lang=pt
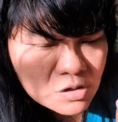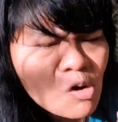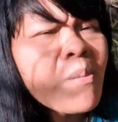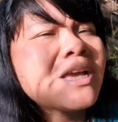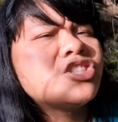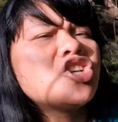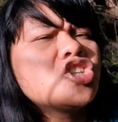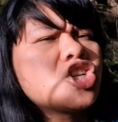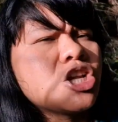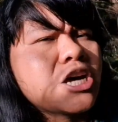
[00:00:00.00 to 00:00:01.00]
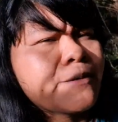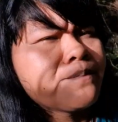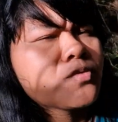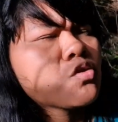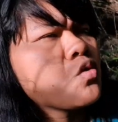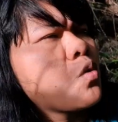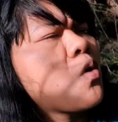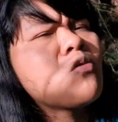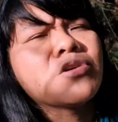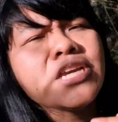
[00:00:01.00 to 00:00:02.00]
Uma indígena,
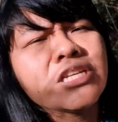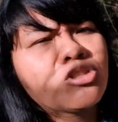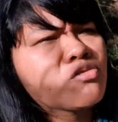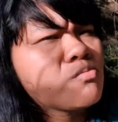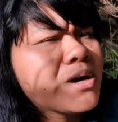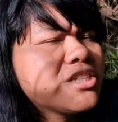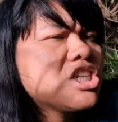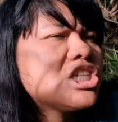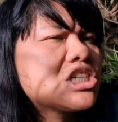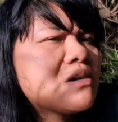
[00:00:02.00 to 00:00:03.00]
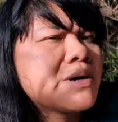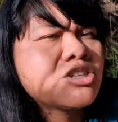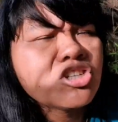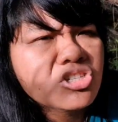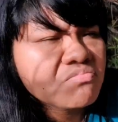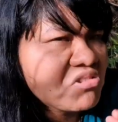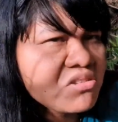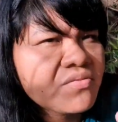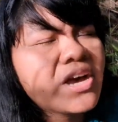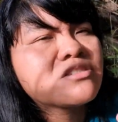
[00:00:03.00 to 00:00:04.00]
ou um índio, uma indígena, uma indígena,
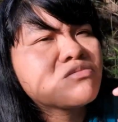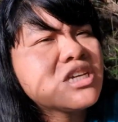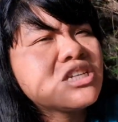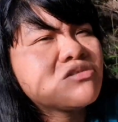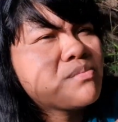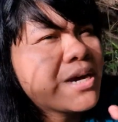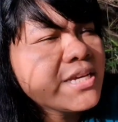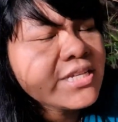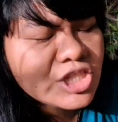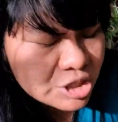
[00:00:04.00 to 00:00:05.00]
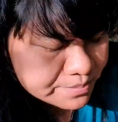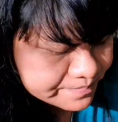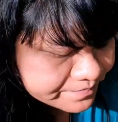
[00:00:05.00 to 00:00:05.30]
tanto faz um índio, uma índia,